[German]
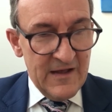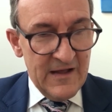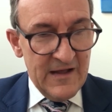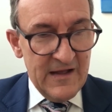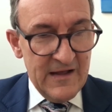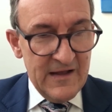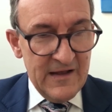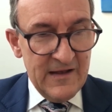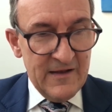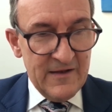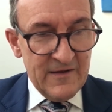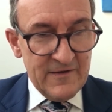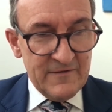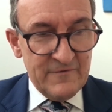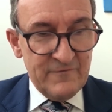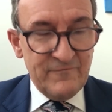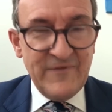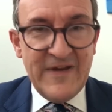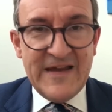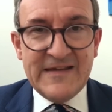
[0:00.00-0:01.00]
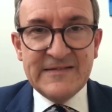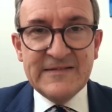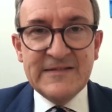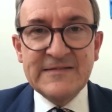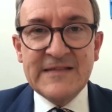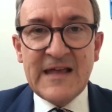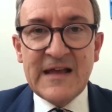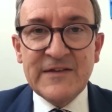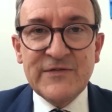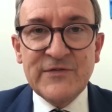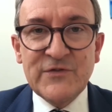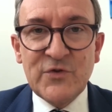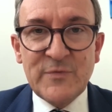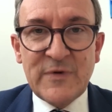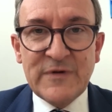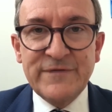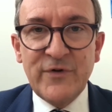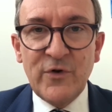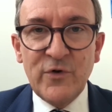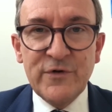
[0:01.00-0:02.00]
Äh, wenn das zum
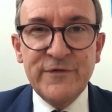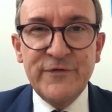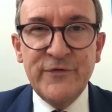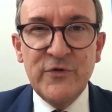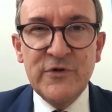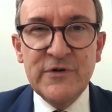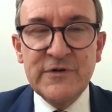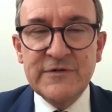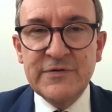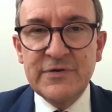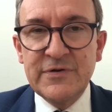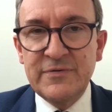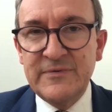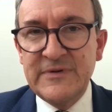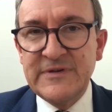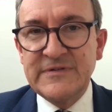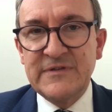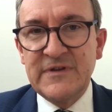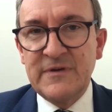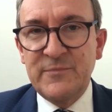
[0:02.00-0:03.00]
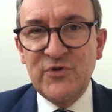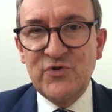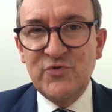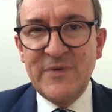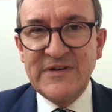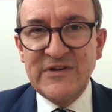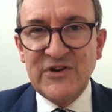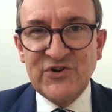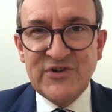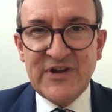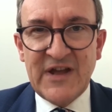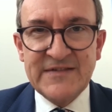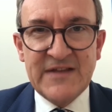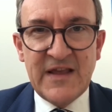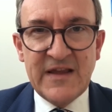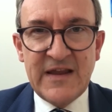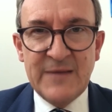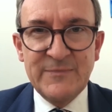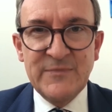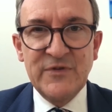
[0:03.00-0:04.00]
Erfolg führt, wird der Beschwerde
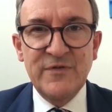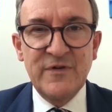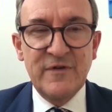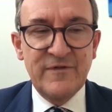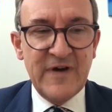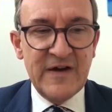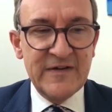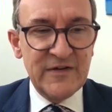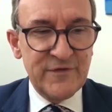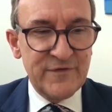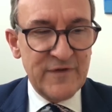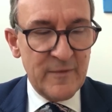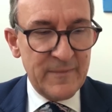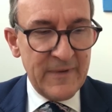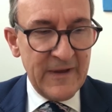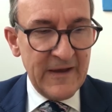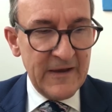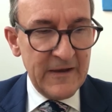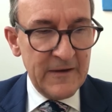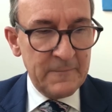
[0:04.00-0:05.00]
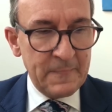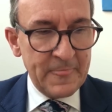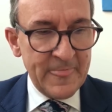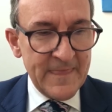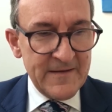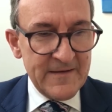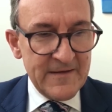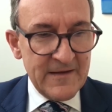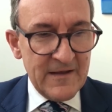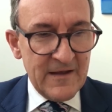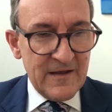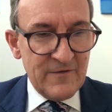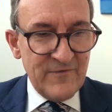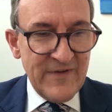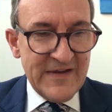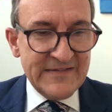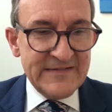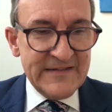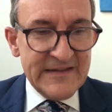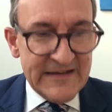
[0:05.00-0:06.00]
stattgegeben, das Verfahren ist vorbei.
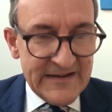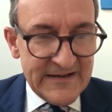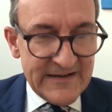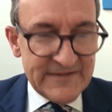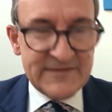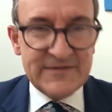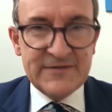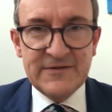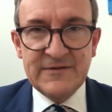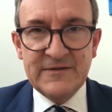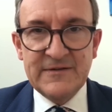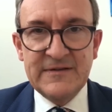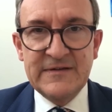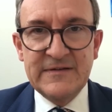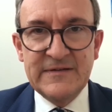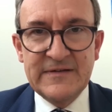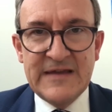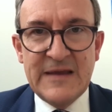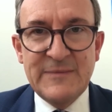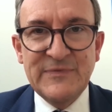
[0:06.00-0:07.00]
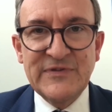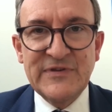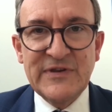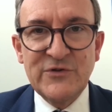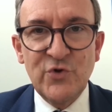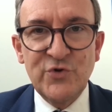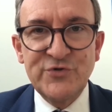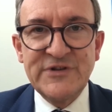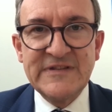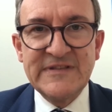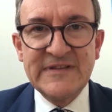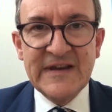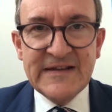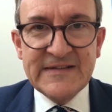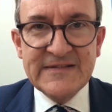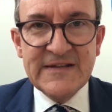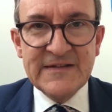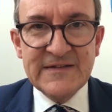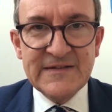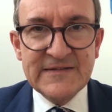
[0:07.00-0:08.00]
Wenn nicht, gibt es dann noch die
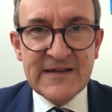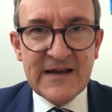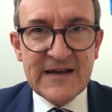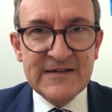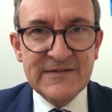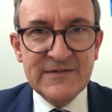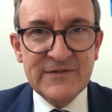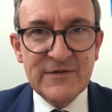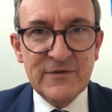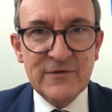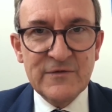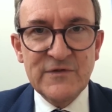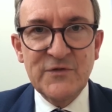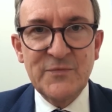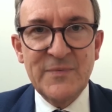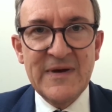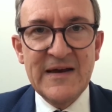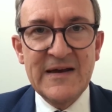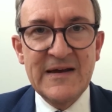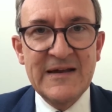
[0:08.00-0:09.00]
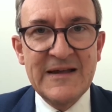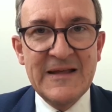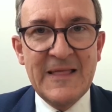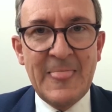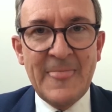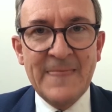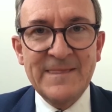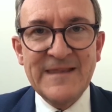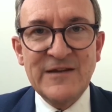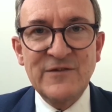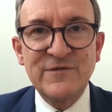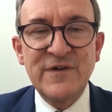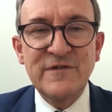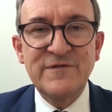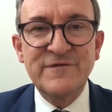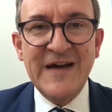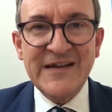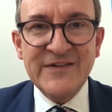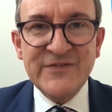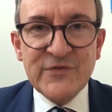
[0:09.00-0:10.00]
dritte Instanz, und zwar den
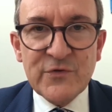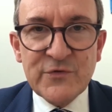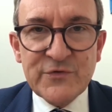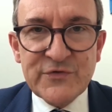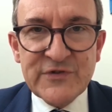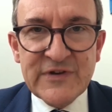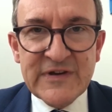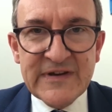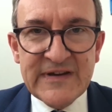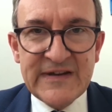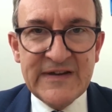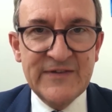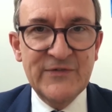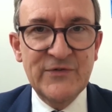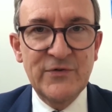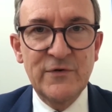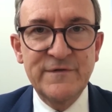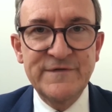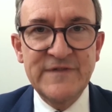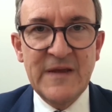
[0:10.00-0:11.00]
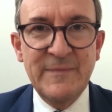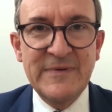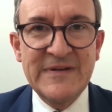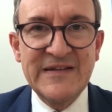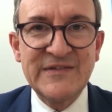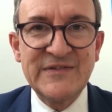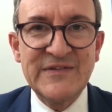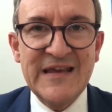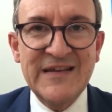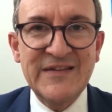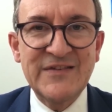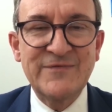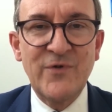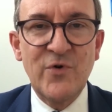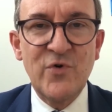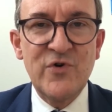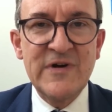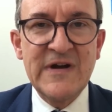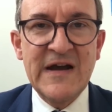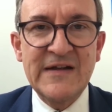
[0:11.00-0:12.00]
Verfassungsgerichtshof, der binnen sechs
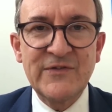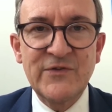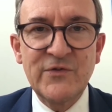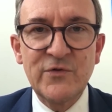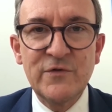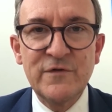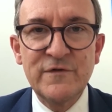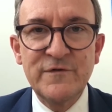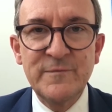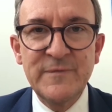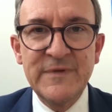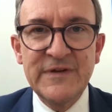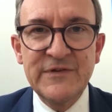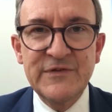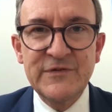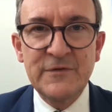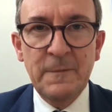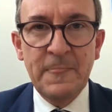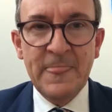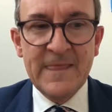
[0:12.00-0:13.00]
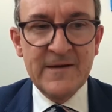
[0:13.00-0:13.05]
Wochen anzurufen ist.